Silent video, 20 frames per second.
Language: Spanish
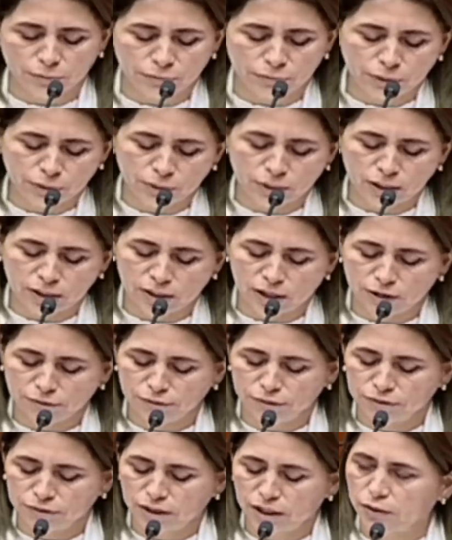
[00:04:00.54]
fui una de las
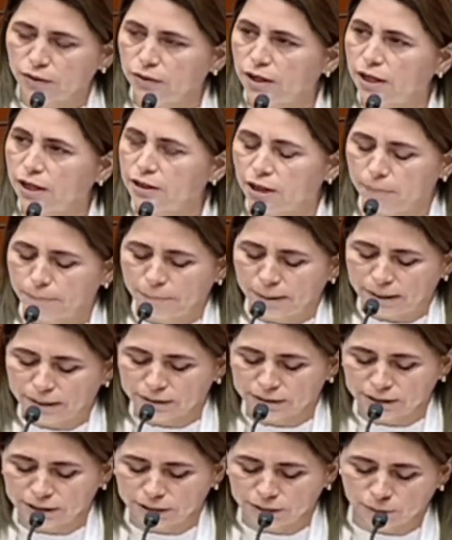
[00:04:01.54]
fundadoras del
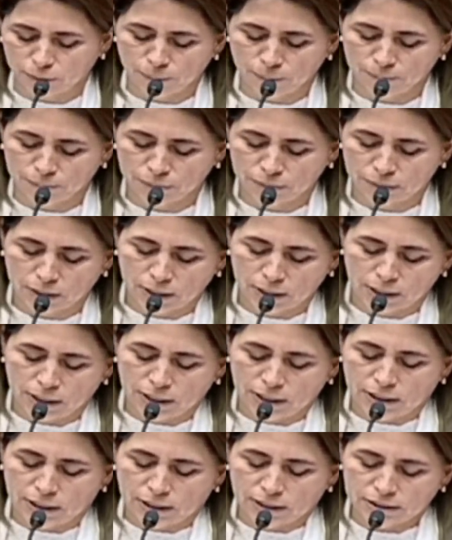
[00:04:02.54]
partido.
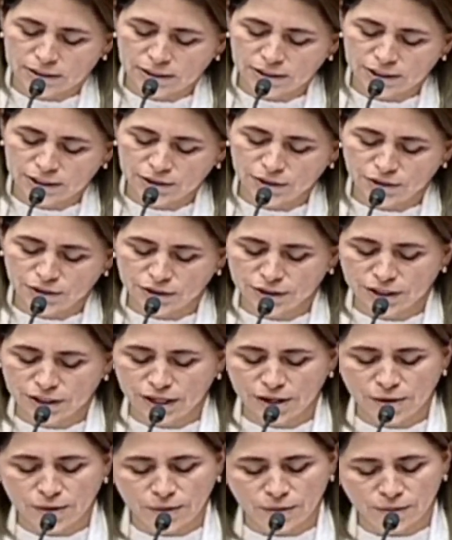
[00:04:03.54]
Ese señor
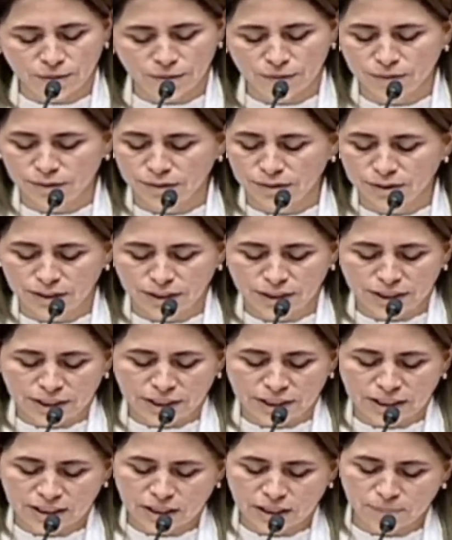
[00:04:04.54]
creo,
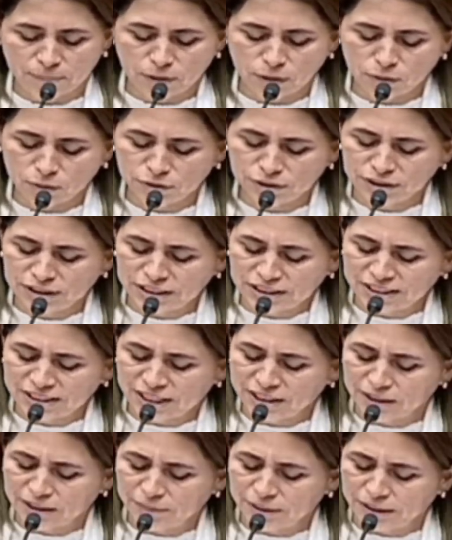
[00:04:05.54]
y que por justicia
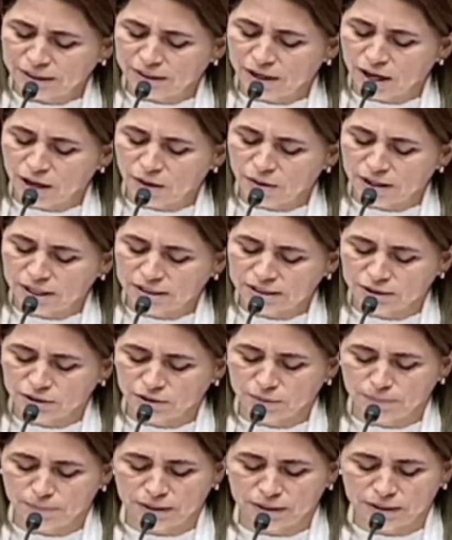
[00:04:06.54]
divina hoy ha sido
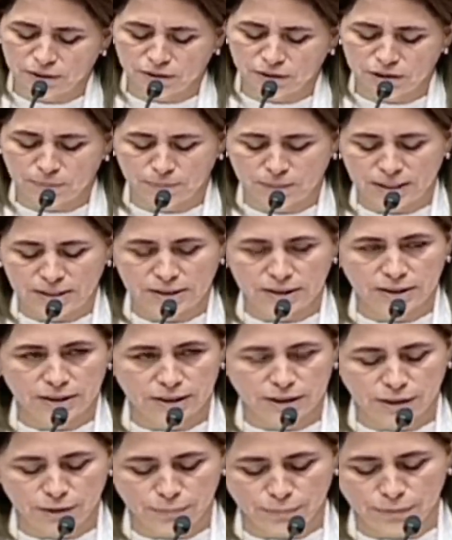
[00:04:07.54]
impedido de
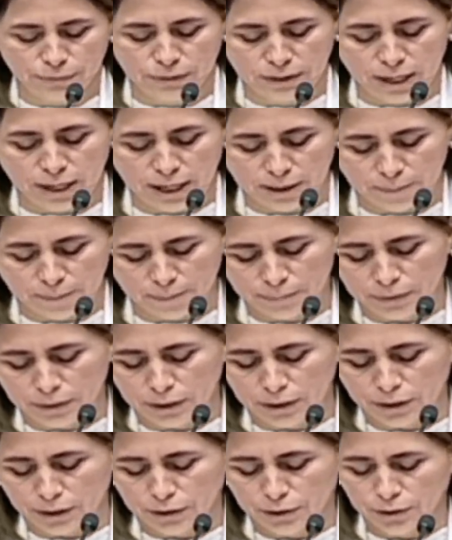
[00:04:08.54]
presidir y fundar.
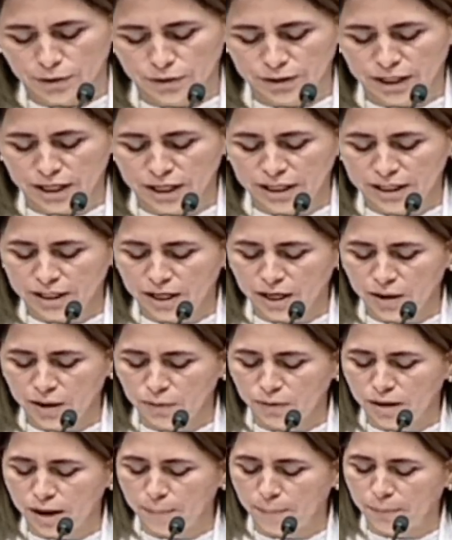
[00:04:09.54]
Yo creí en
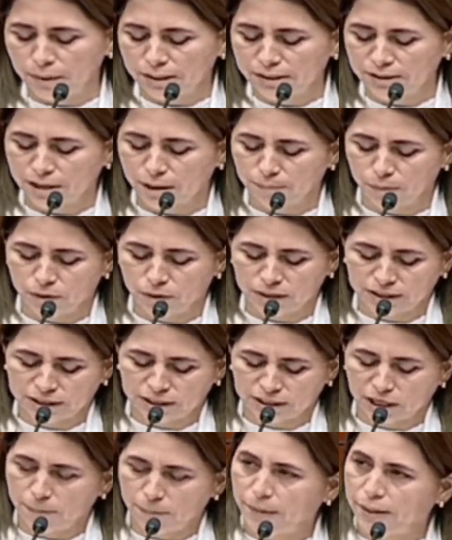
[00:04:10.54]
una apuesta
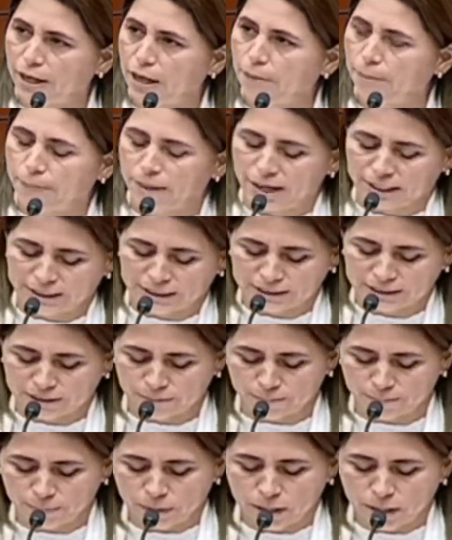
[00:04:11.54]
política para el país
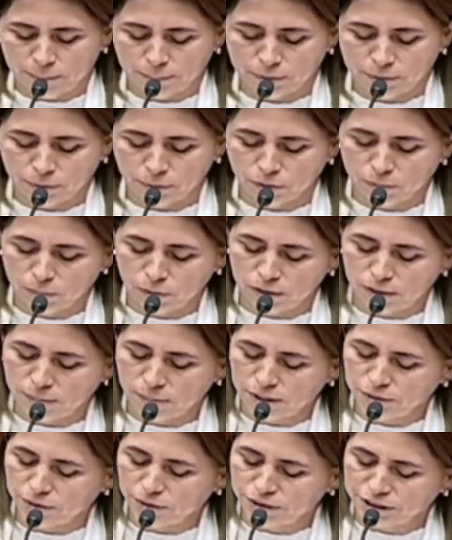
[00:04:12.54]
pero como la
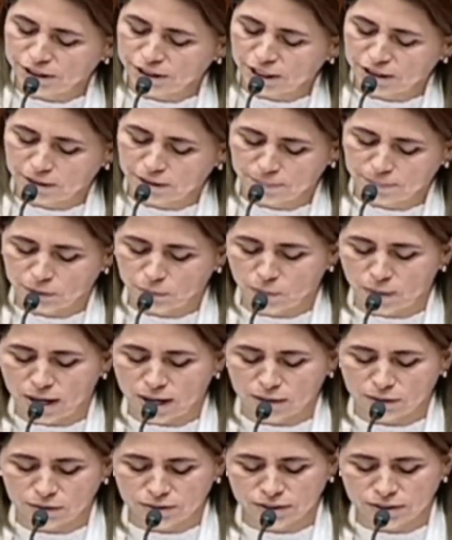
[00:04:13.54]
mayoría de
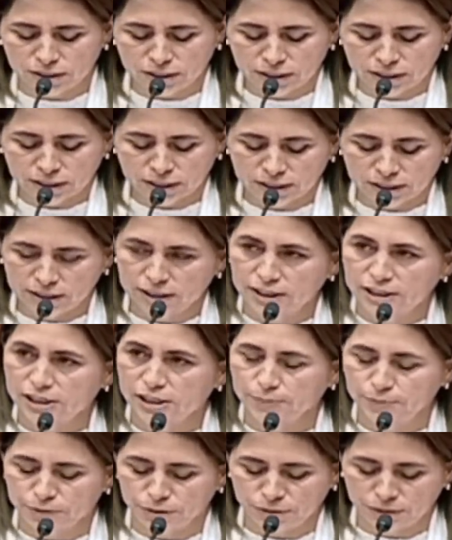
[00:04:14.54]
peruanos quedé
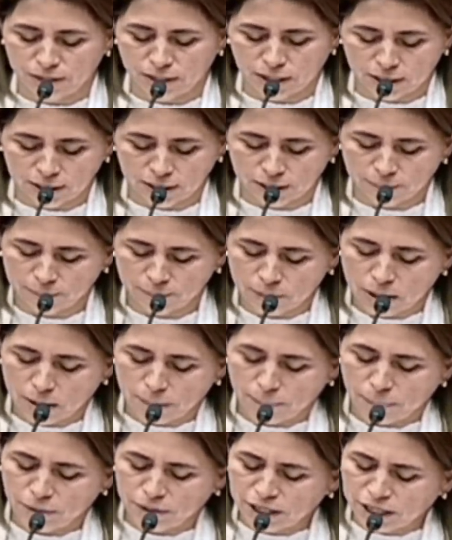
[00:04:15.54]
decepcionada.
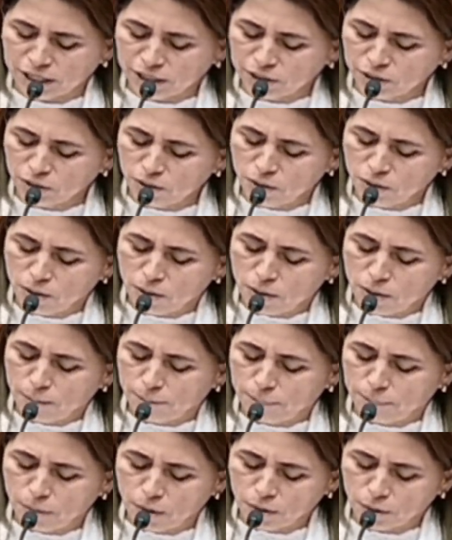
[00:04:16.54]
Por ello,
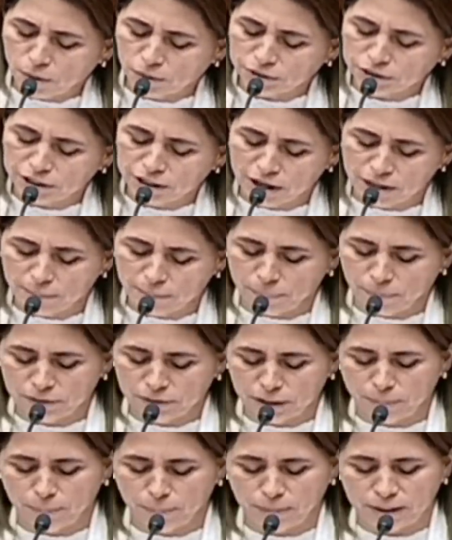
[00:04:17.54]
poco tiempo
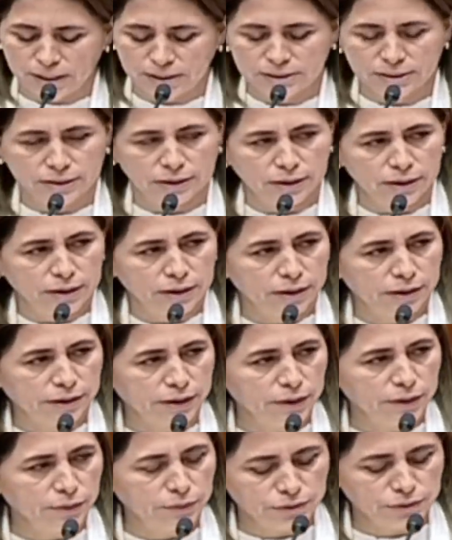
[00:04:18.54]
después
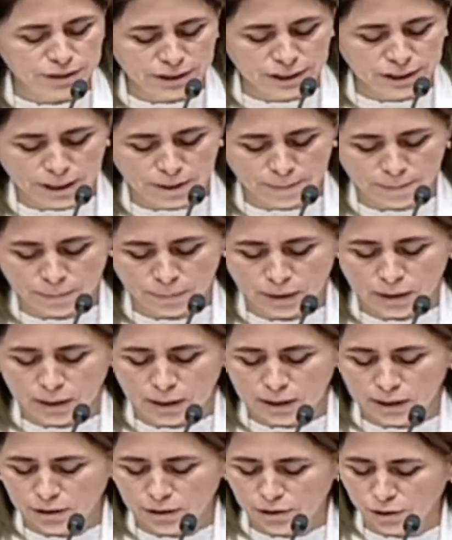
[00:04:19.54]
renuncié
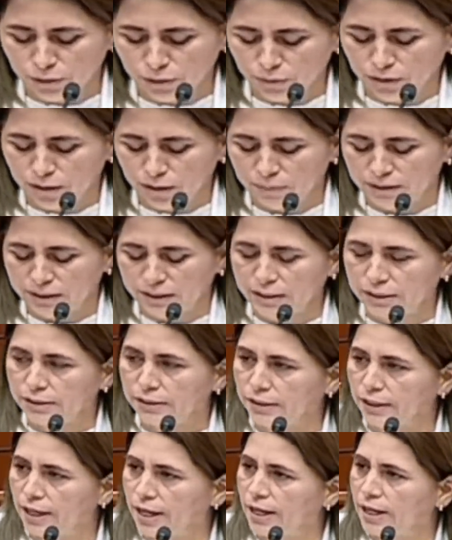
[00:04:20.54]
y soy una
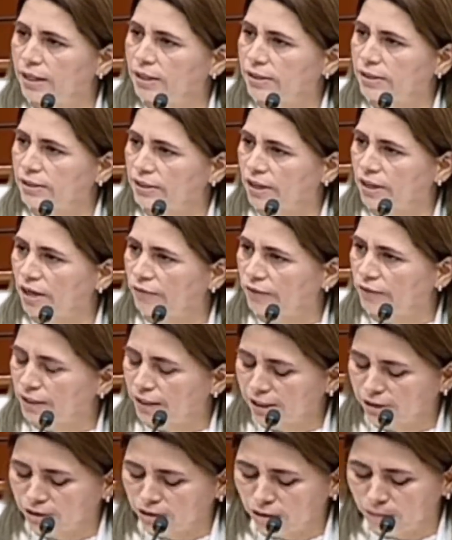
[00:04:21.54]
ministra sin
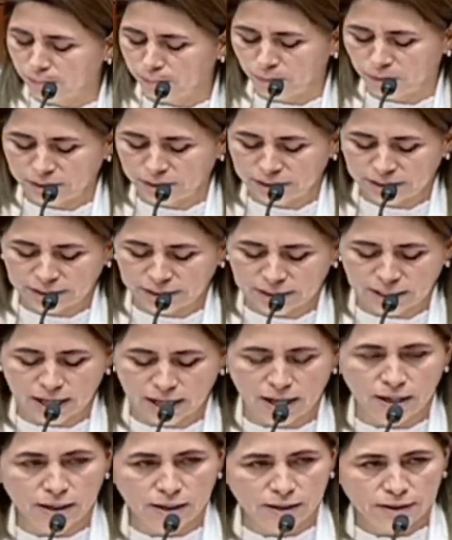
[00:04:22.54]
afiliación
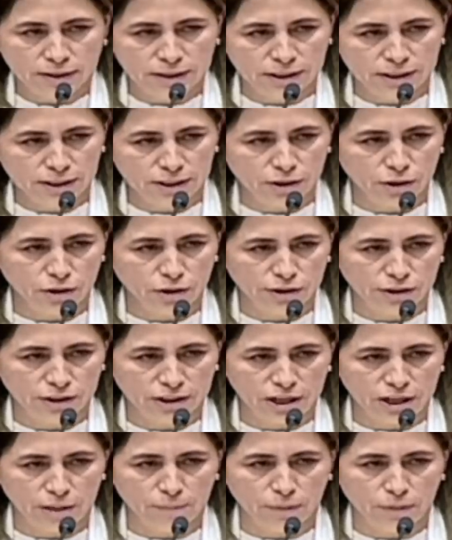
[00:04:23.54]
política ni
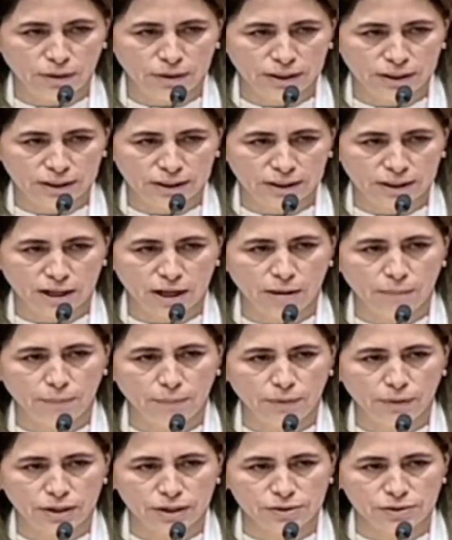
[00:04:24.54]
ideología política.
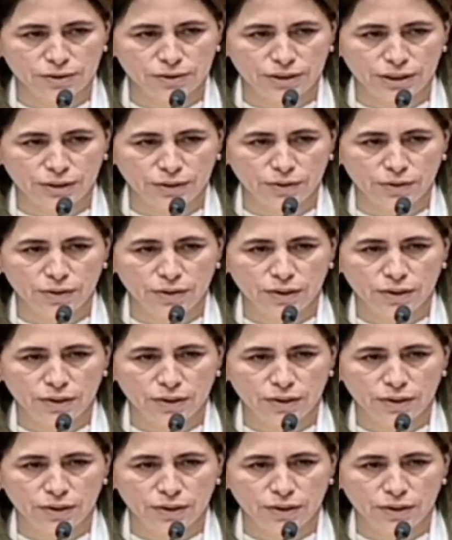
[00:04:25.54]
Por eso digo